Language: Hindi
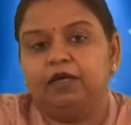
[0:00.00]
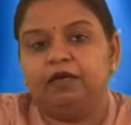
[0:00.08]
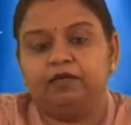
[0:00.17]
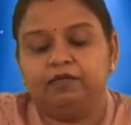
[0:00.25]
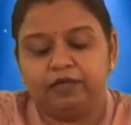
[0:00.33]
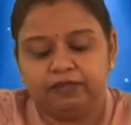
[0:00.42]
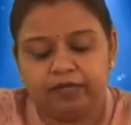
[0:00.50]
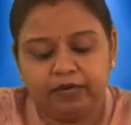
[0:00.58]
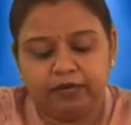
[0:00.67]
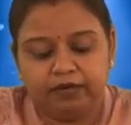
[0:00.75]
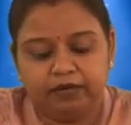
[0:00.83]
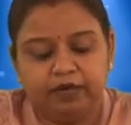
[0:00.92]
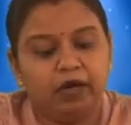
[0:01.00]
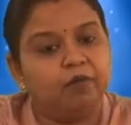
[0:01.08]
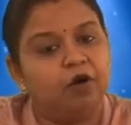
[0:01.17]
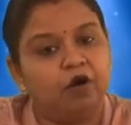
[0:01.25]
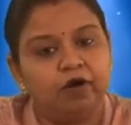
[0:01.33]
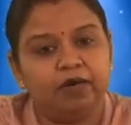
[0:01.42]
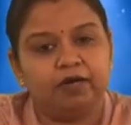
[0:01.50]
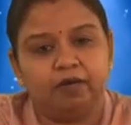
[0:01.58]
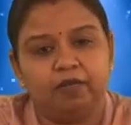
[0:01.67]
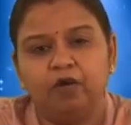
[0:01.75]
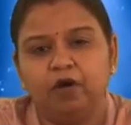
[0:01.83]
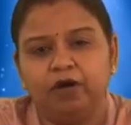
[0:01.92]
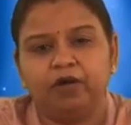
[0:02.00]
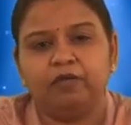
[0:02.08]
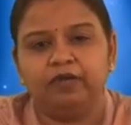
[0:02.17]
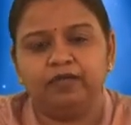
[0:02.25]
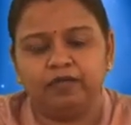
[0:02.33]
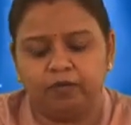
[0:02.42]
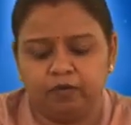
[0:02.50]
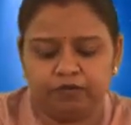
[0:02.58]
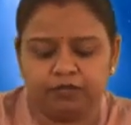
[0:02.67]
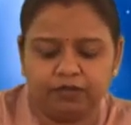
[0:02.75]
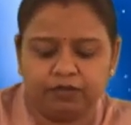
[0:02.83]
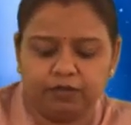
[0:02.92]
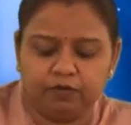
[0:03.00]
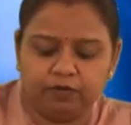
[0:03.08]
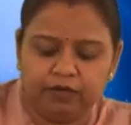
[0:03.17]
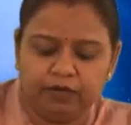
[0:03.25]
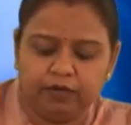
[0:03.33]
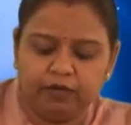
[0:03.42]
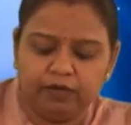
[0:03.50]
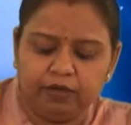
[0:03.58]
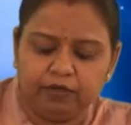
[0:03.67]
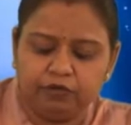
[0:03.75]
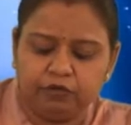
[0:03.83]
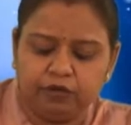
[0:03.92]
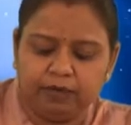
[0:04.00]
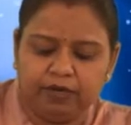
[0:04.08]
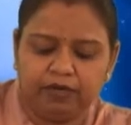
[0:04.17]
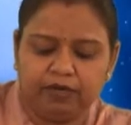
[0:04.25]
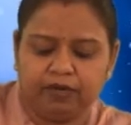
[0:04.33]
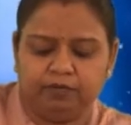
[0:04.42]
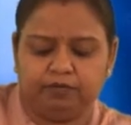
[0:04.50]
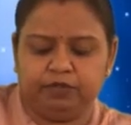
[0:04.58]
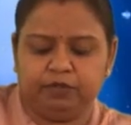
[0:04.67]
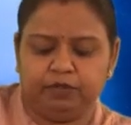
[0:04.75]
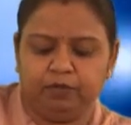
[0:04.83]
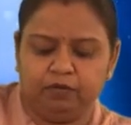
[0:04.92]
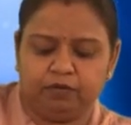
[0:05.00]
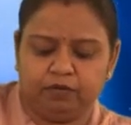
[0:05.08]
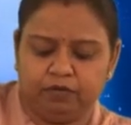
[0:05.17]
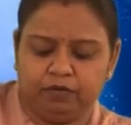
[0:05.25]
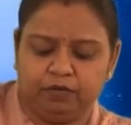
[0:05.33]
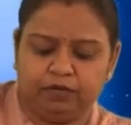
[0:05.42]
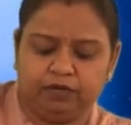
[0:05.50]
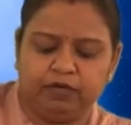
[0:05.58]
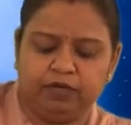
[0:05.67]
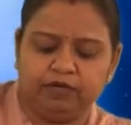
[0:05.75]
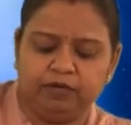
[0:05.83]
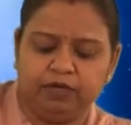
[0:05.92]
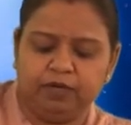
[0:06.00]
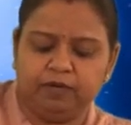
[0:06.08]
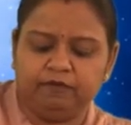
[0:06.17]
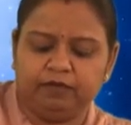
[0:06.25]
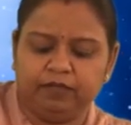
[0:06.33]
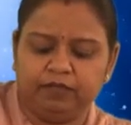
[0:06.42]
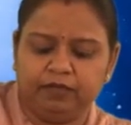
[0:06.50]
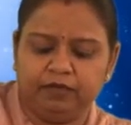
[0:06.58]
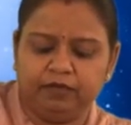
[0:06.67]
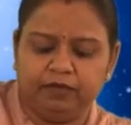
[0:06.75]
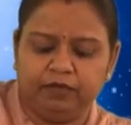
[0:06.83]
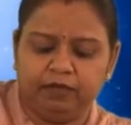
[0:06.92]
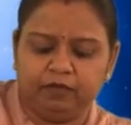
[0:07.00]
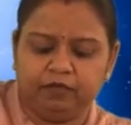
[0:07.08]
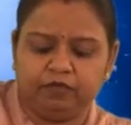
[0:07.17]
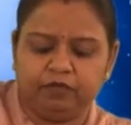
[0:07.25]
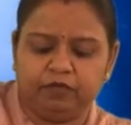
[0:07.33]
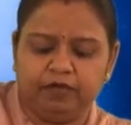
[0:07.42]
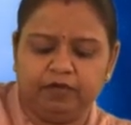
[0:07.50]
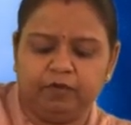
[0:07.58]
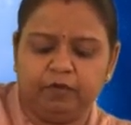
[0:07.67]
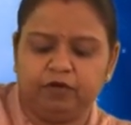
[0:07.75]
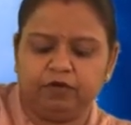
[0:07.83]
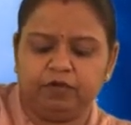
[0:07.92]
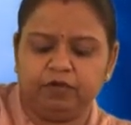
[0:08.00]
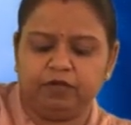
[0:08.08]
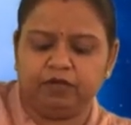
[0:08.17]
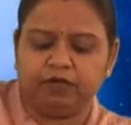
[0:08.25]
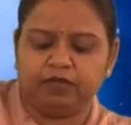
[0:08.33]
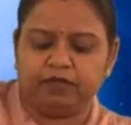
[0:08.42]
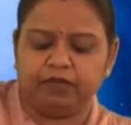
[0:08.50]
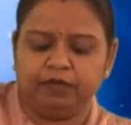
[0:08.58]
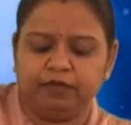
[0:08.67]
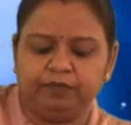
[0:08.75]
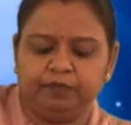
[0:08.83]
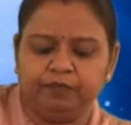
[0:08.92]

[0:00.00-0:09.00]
रिवर सैंड या मोरंग मोरंग भी सब लोग जानते होंगे जो हमारा जब हम लोग घर वगैरह बनवाते हैं तो उसमें ये बहुत यूज आती है